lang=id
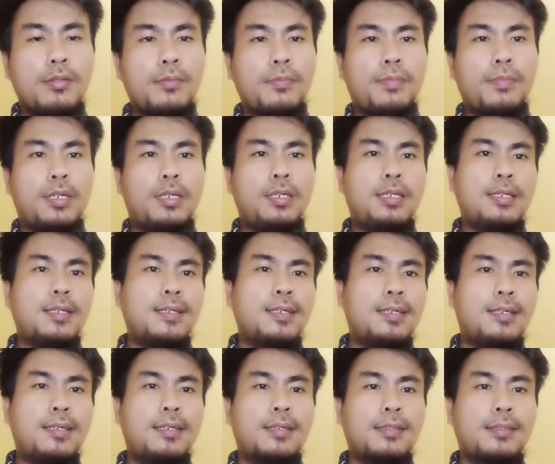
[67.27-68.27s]
Pada
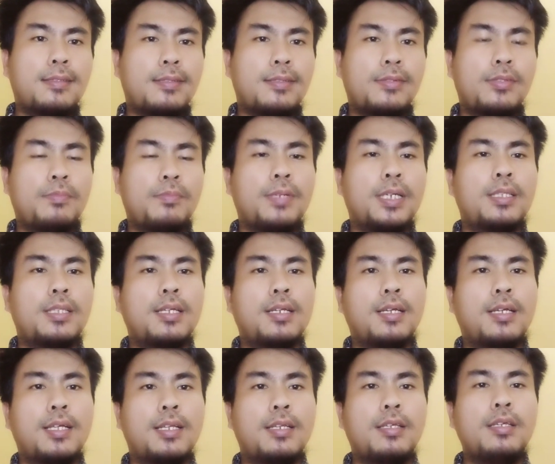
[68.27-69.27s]
kesempatan
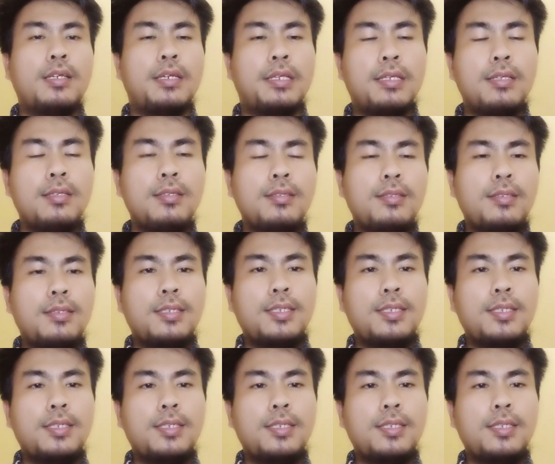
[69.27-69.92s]
kali ini,